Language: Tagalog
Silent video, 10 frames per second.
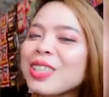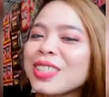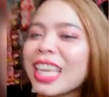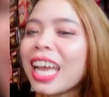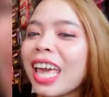
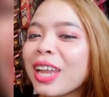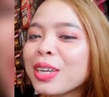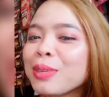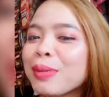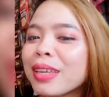so
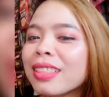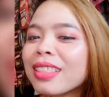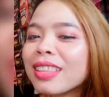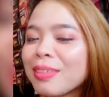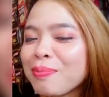tired, but
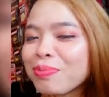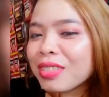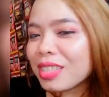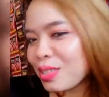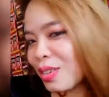
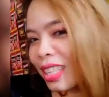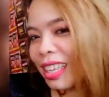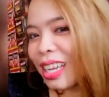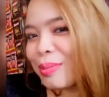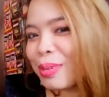sulit
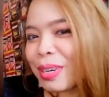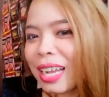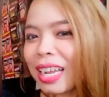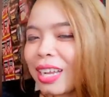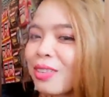ang among
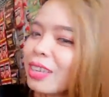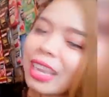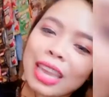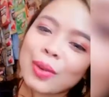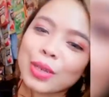lakaw,
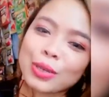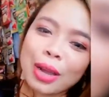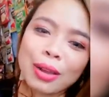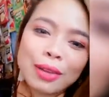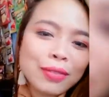okay? We're
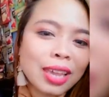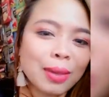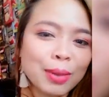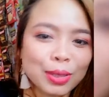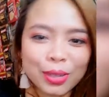having
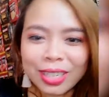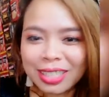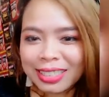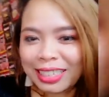a pictorial